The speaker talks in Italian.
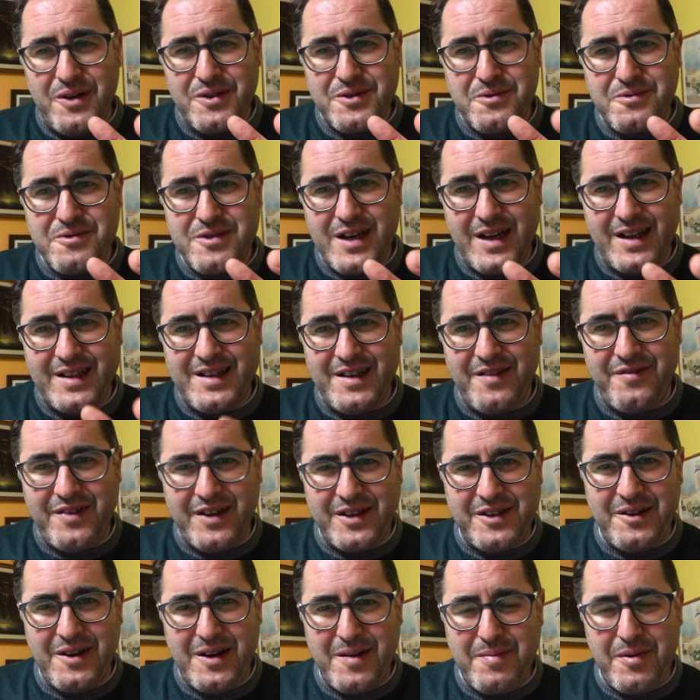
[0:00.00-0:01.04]
scusate, ha
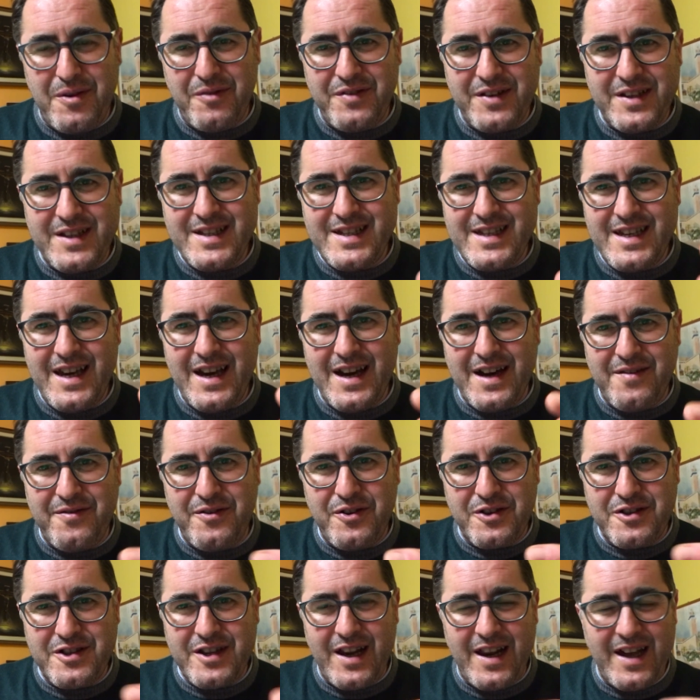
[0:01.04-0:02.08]
fatto la profezia,
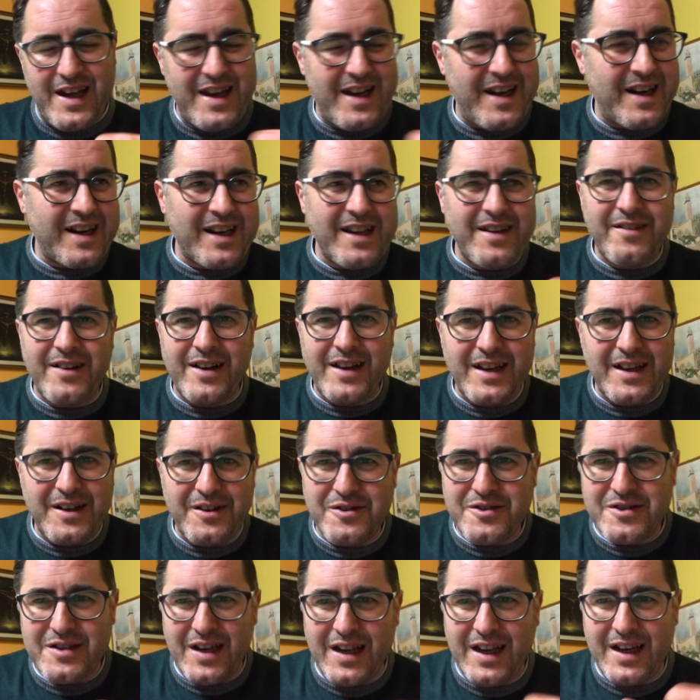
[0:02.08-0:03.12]
forse lei arriva lì, non
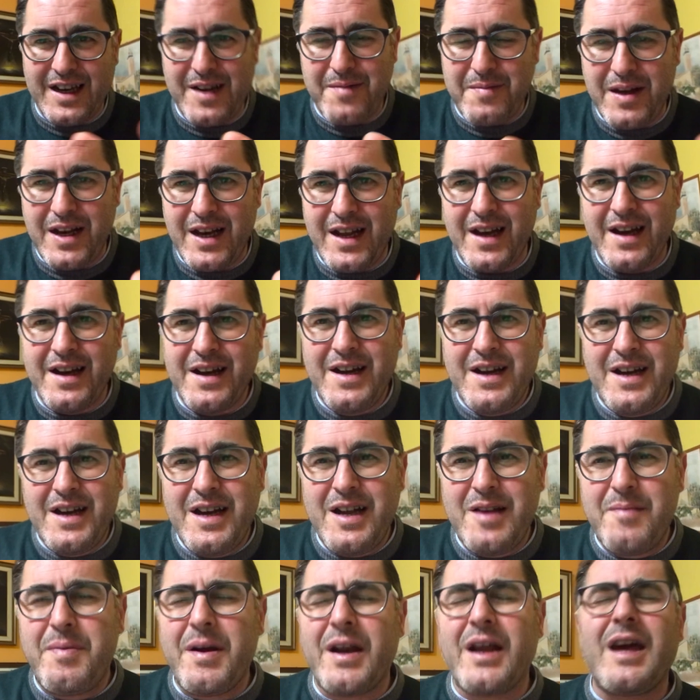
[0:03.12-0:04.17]
sa neanche bene
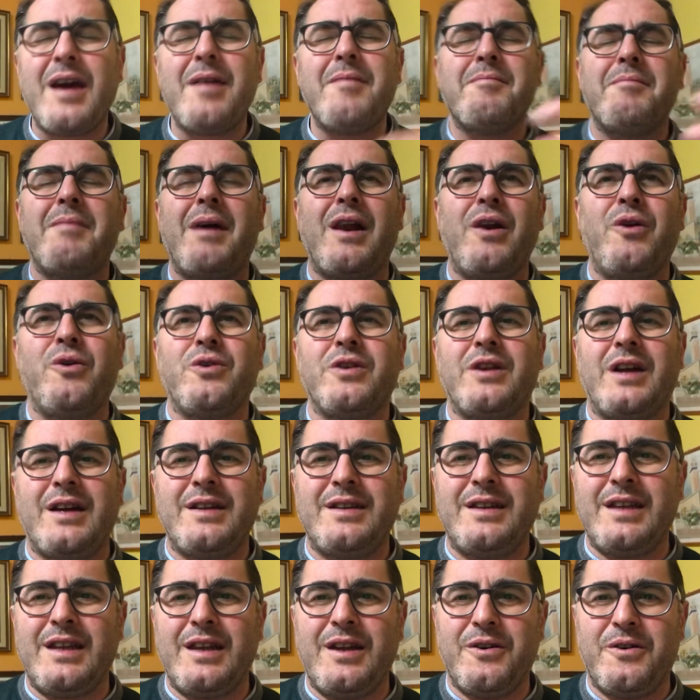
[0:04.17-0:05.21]
il perché, ma loda
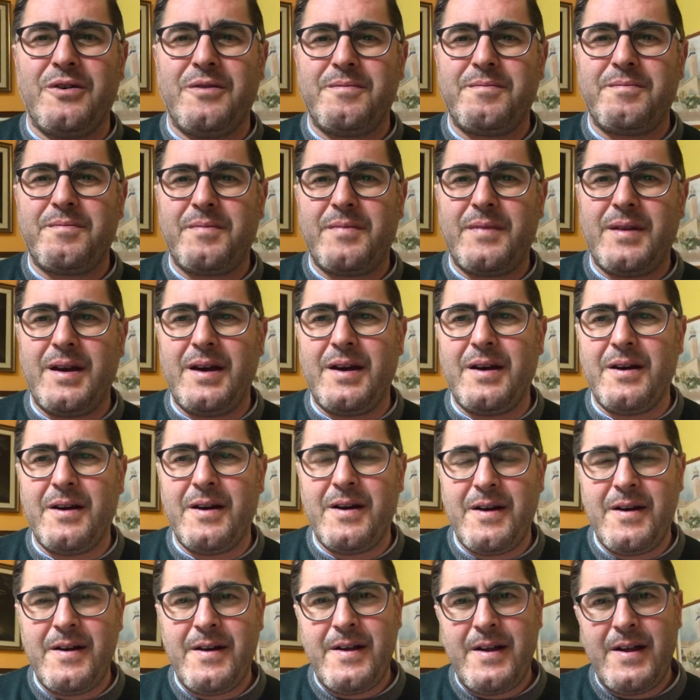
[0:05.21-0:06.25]
Dio. Eh?
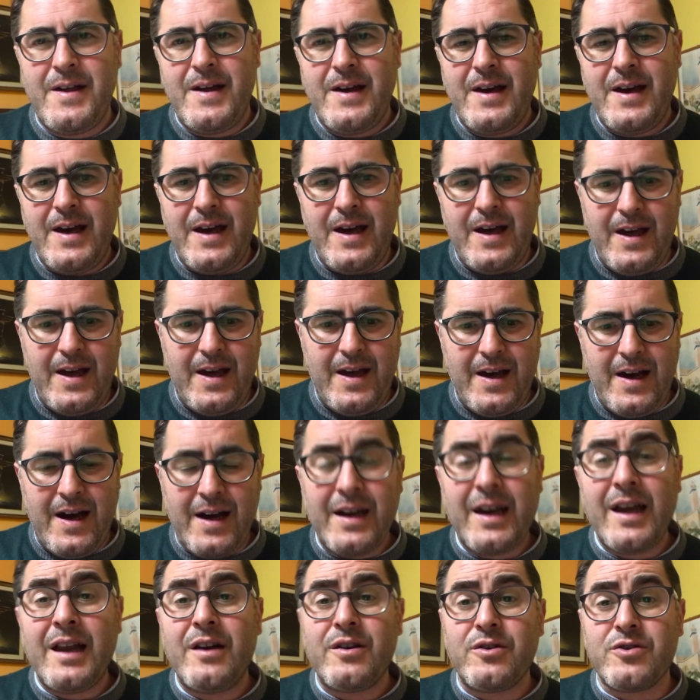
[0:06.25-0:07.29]
E
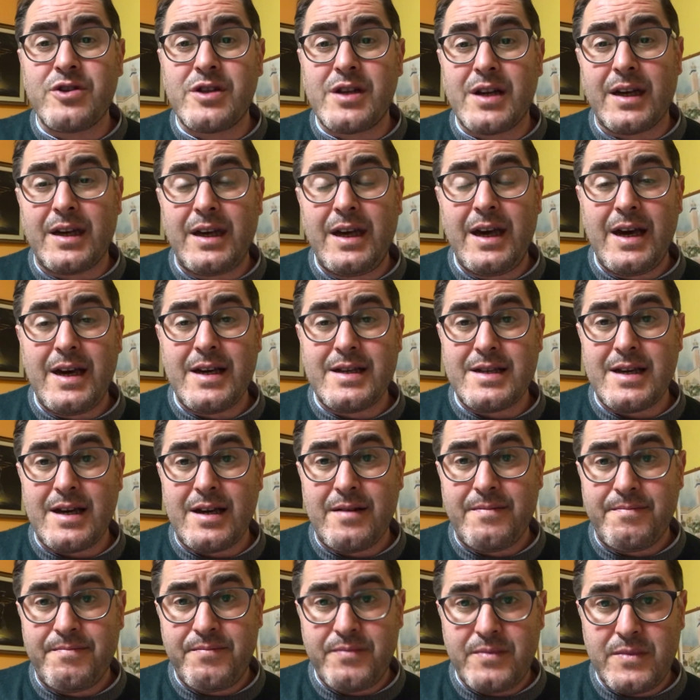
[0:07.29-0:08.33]
anche le nostre
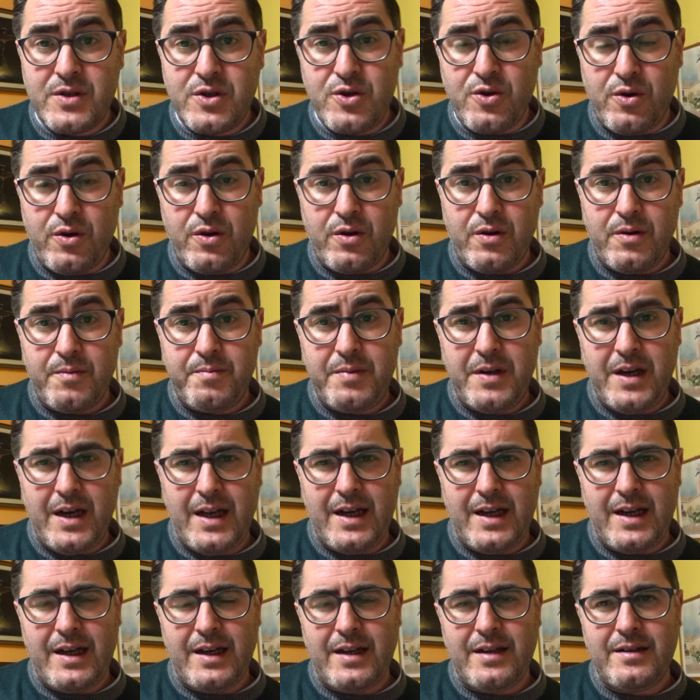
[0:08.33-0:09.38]
chiese sono
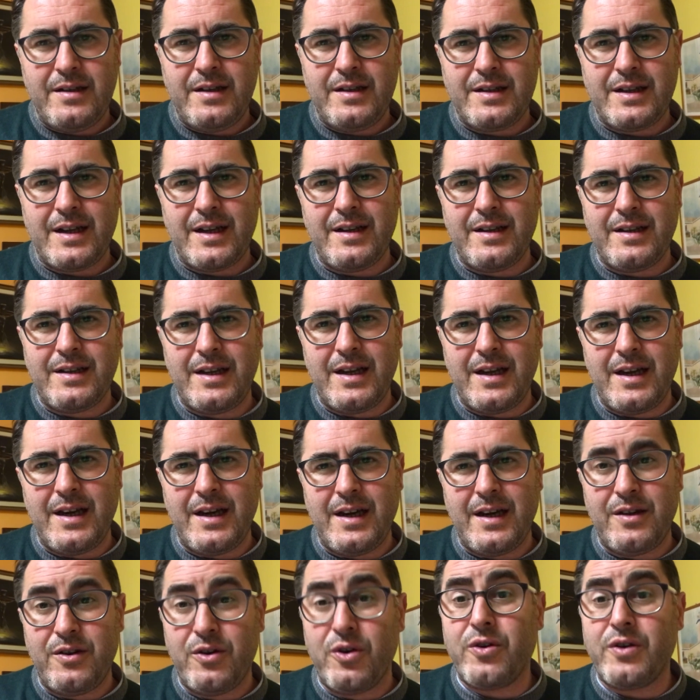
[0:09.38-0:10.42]
piene di
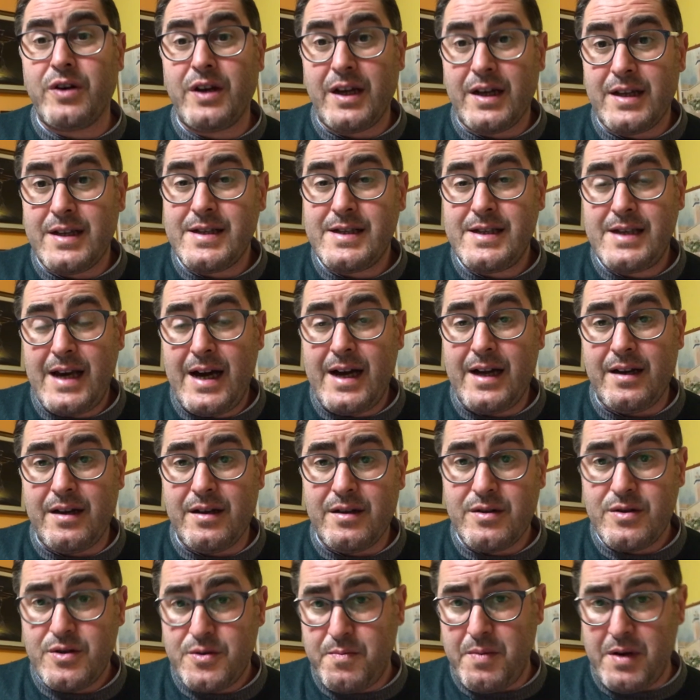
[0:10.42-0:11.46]
tante donne anziane,
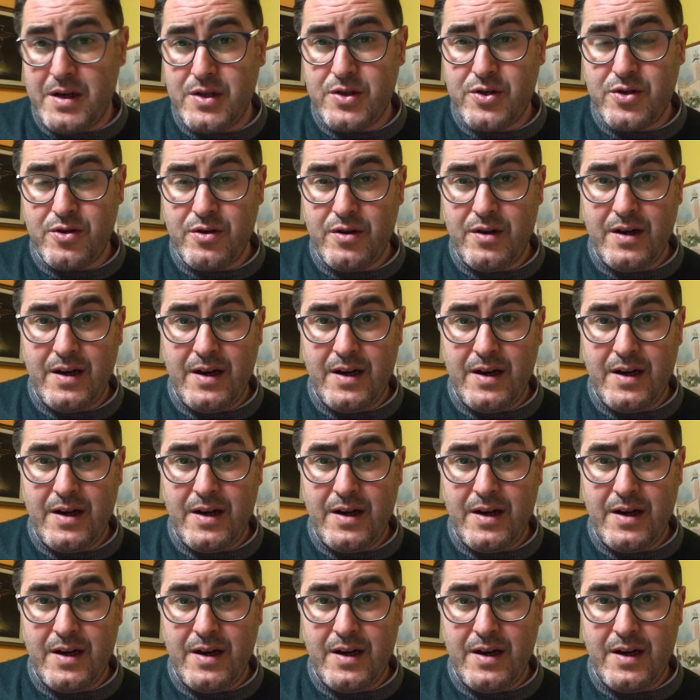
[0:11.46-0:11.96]
spesso,